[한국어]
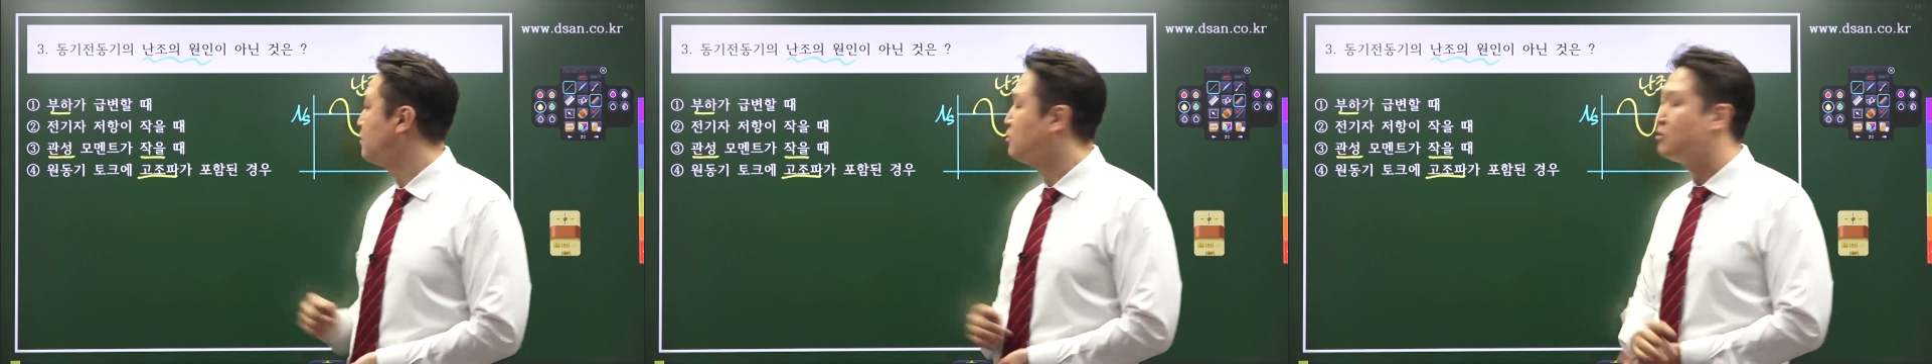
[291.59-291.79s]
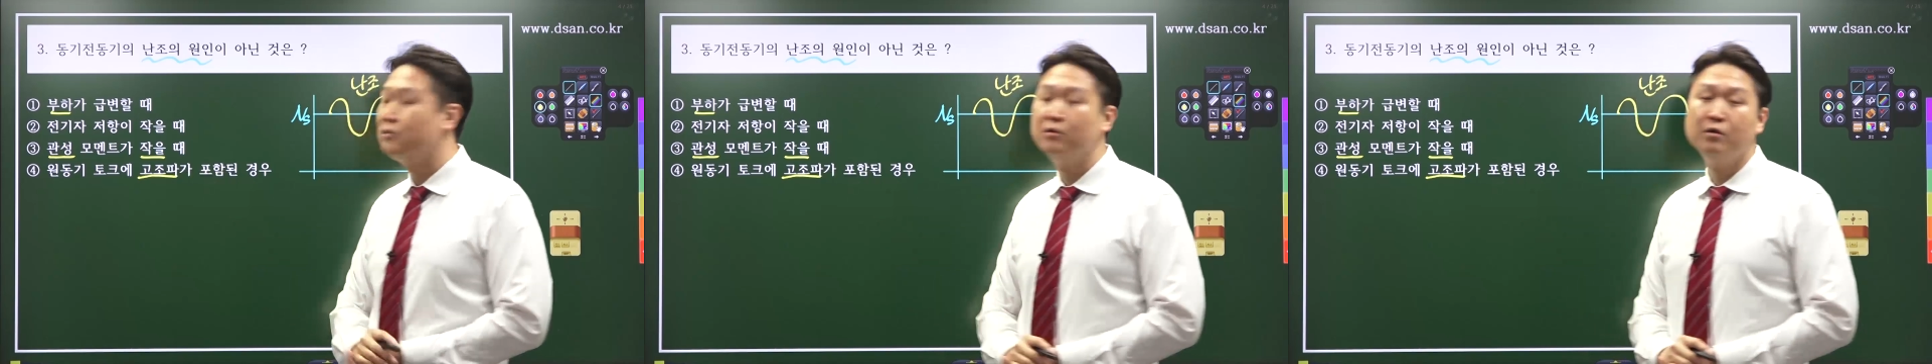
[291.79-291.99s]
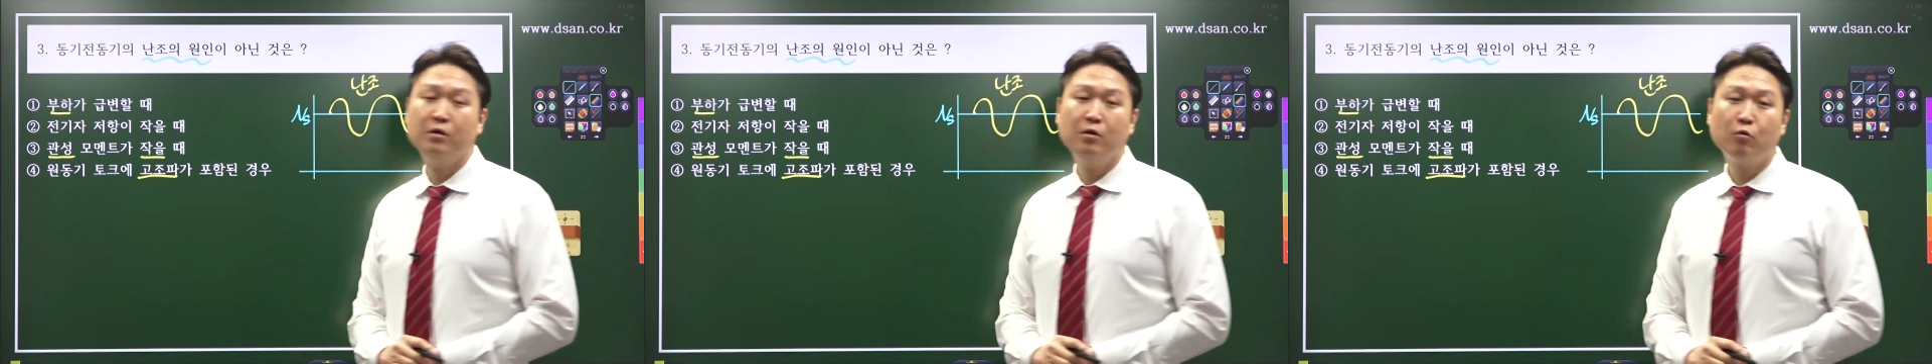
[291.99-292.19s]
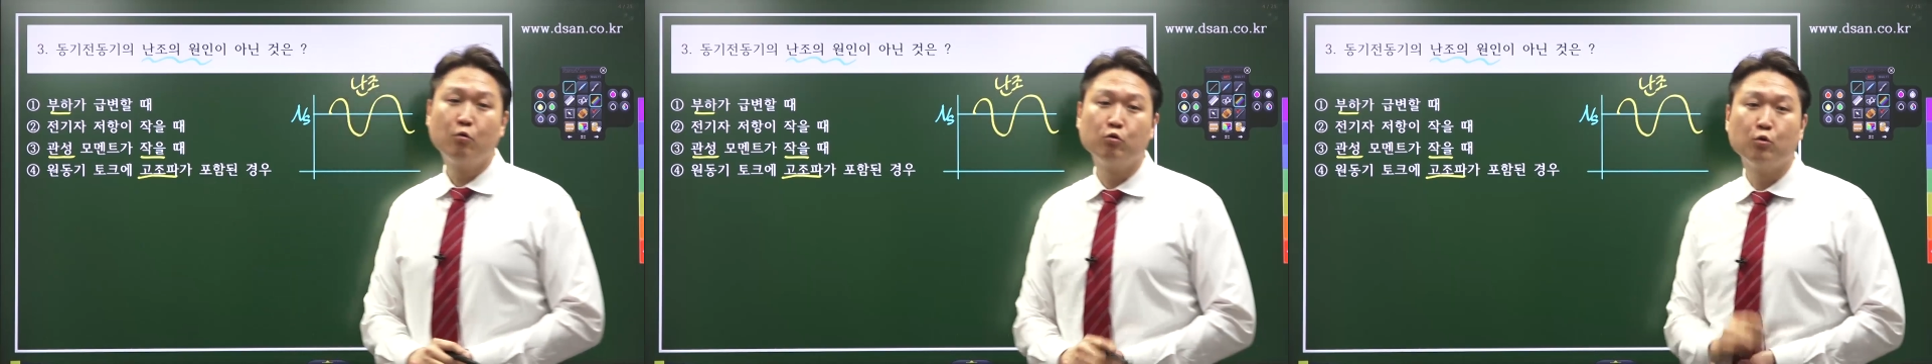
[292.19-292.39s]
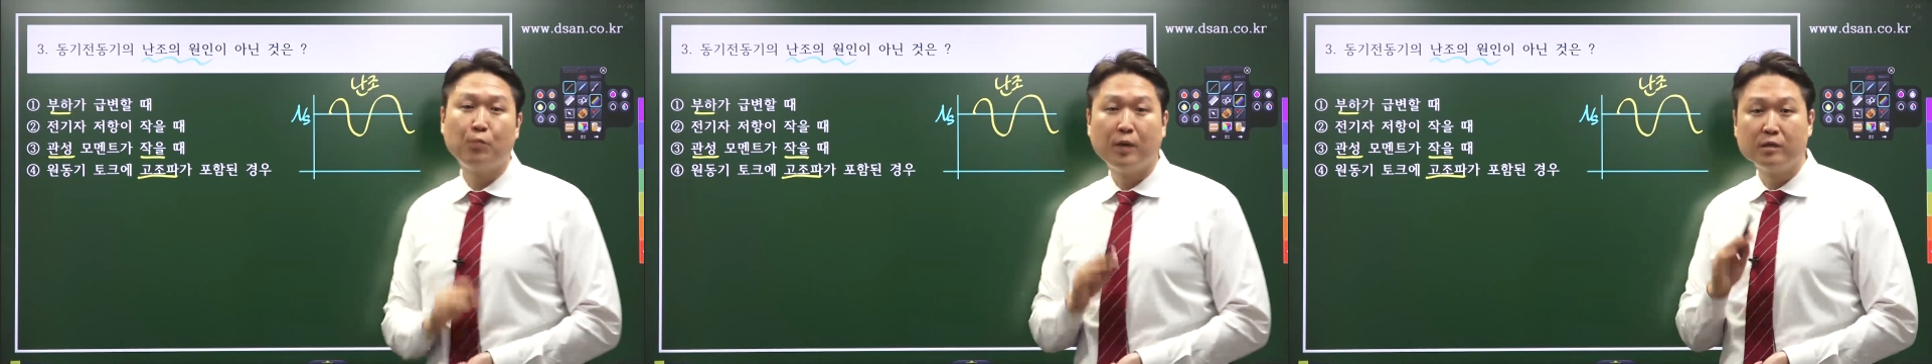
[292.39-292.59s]
그렇죠.
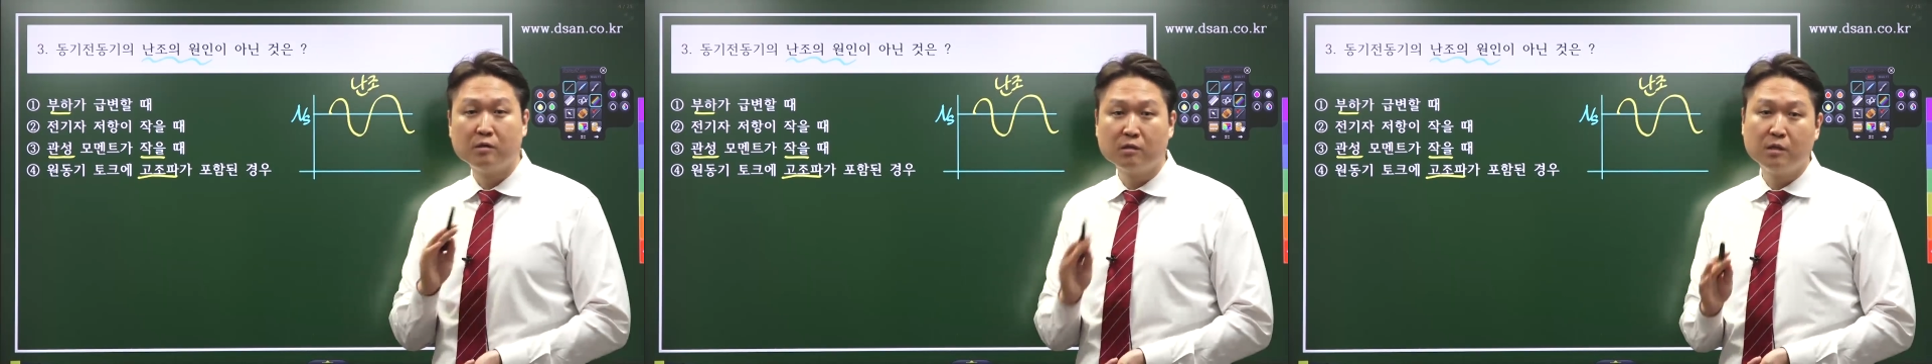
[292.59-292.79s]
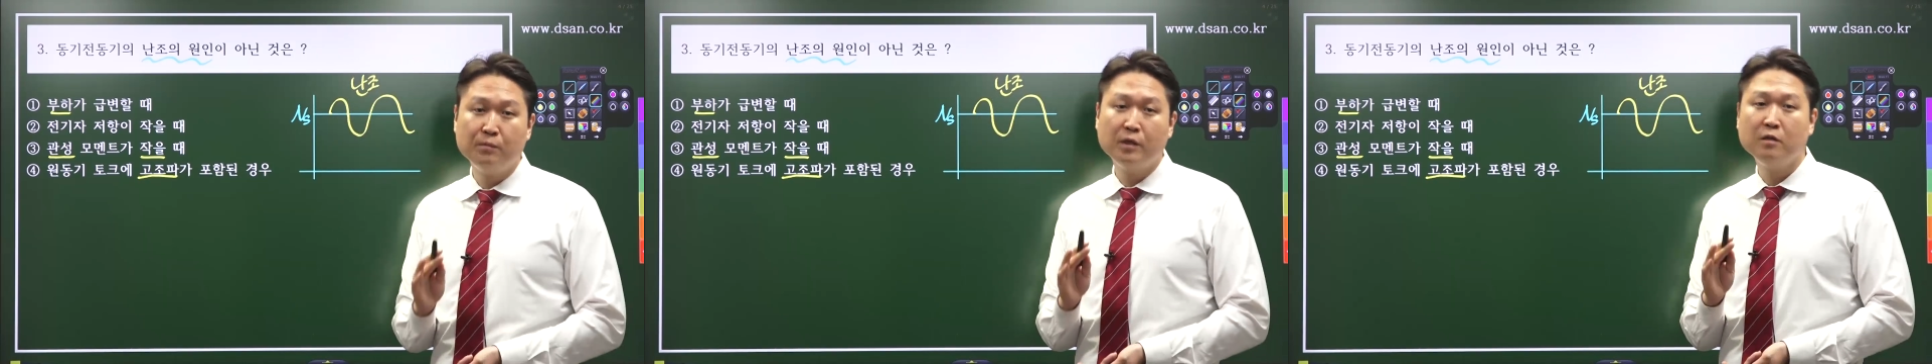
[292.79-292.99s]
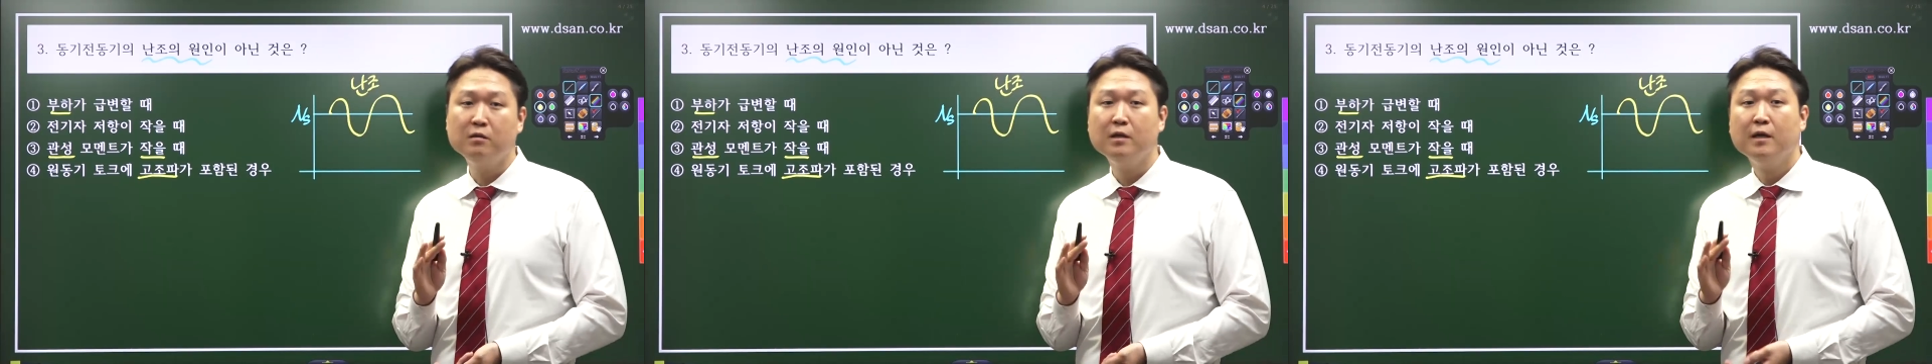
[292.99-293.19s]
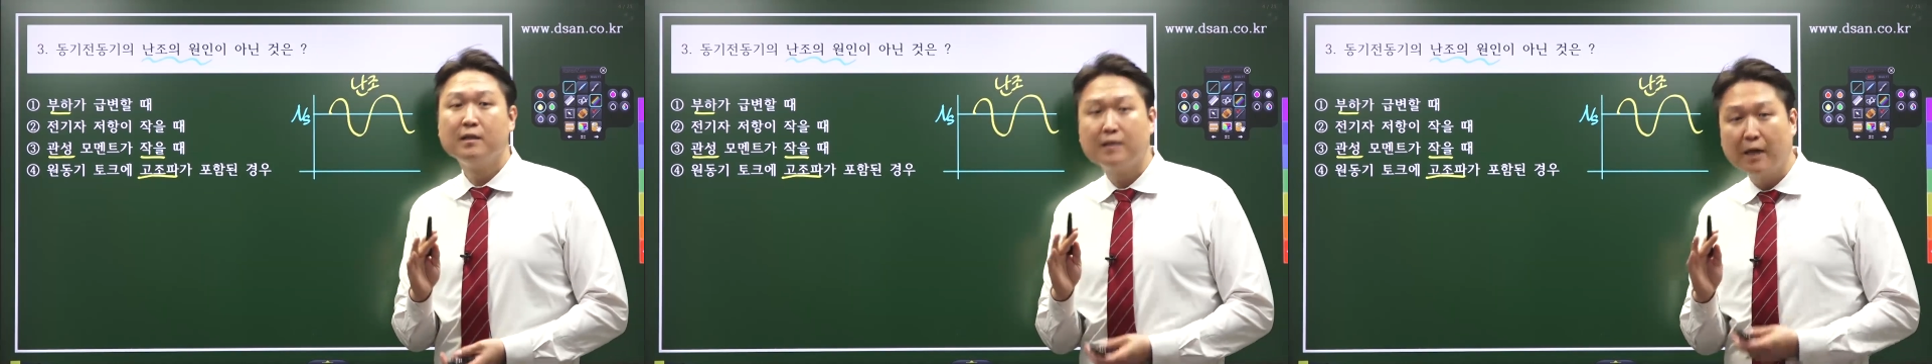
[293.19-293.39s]
고조파가 섞이면